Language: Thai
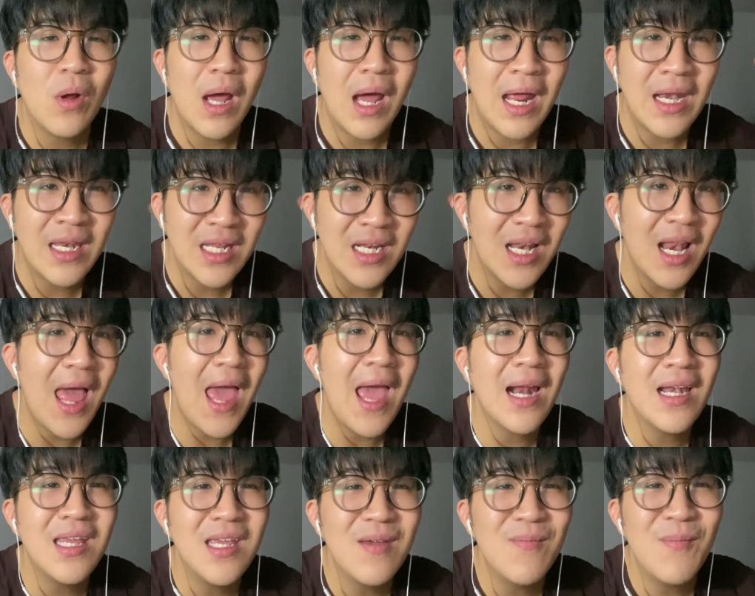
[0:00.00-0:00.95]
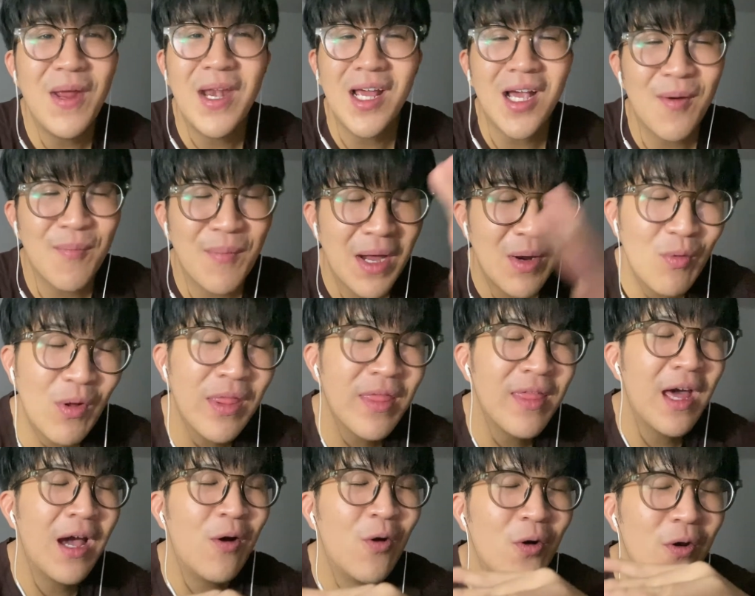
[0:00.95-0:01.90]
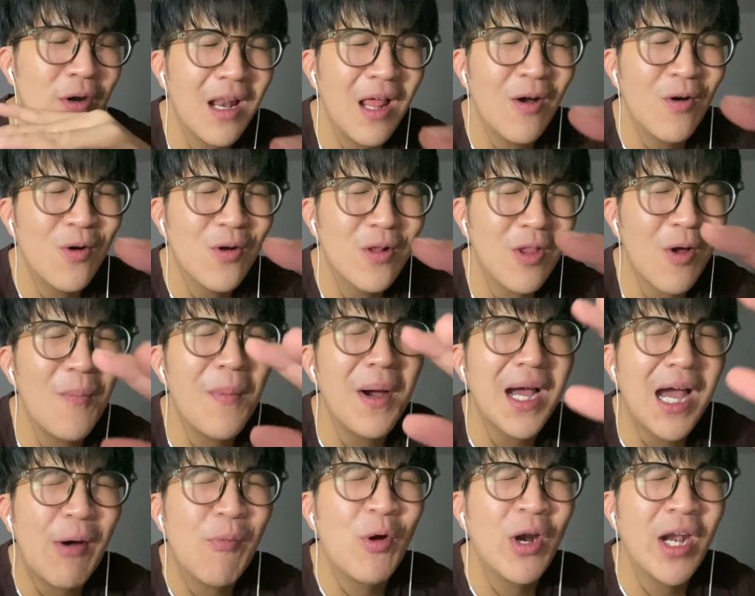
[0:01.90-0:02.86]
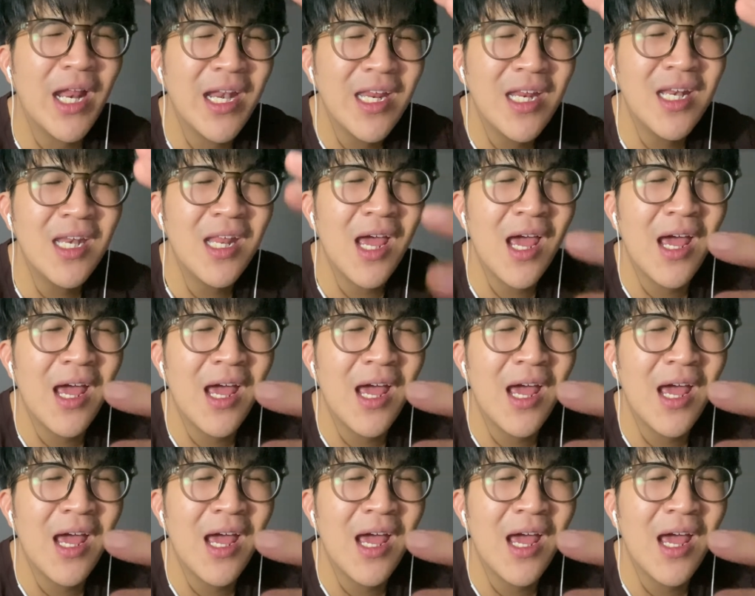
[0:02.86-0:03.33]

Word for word: อาทิตย์แรกที่ไม่ได้กลับบ้านวันเสาร์แล้วต้องมากลับวันอาทิตย์แท